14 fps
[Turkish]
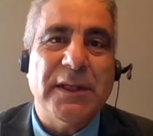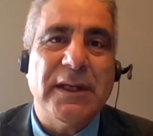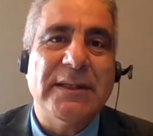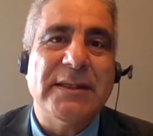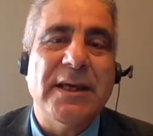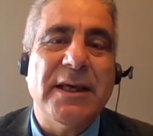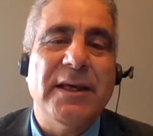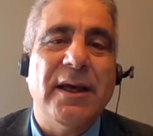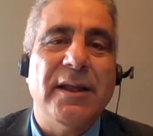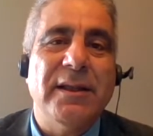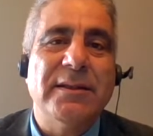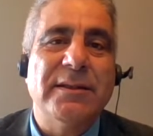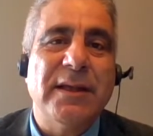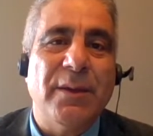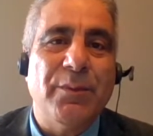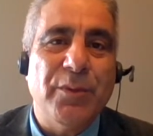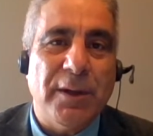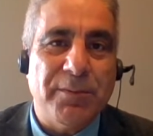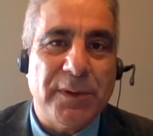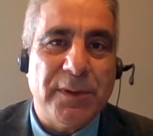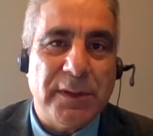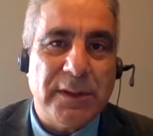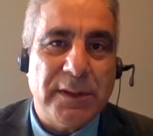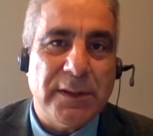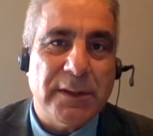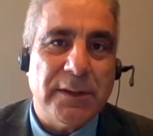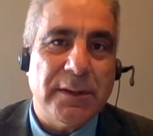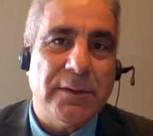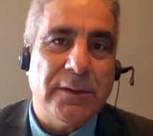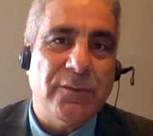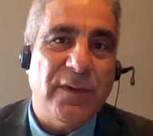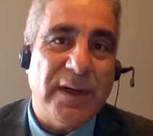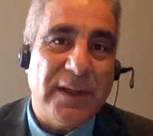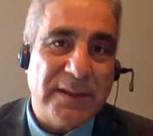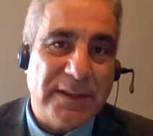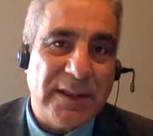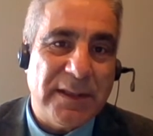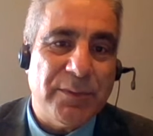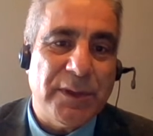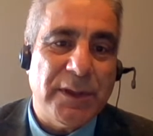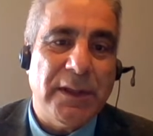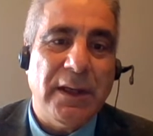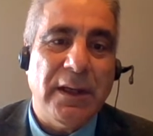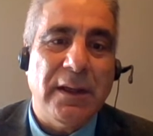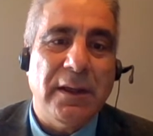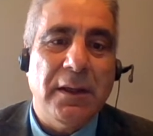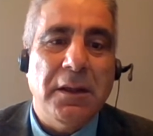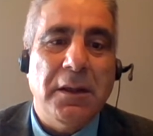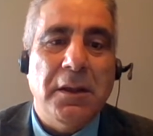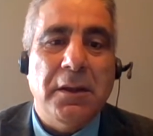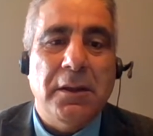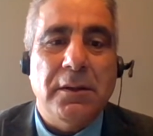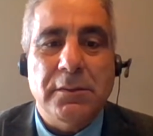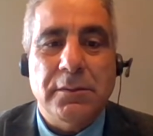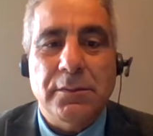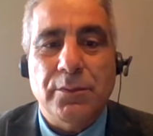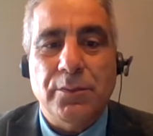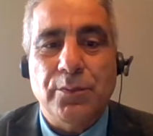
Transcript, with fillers: lira seyyanin zam yapıldığı varsayımıyla e,